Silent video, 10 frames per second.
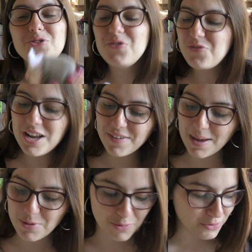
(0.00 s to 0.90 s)
je le voulais
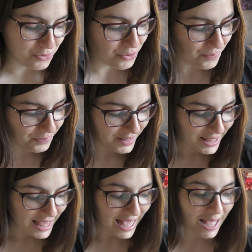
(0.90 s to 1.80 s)
vraiment beaucoup.
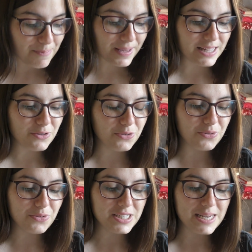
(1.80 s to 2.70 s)
Après, du
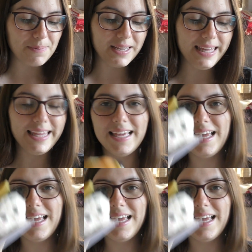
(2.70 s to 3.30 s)
coup, j'ai pris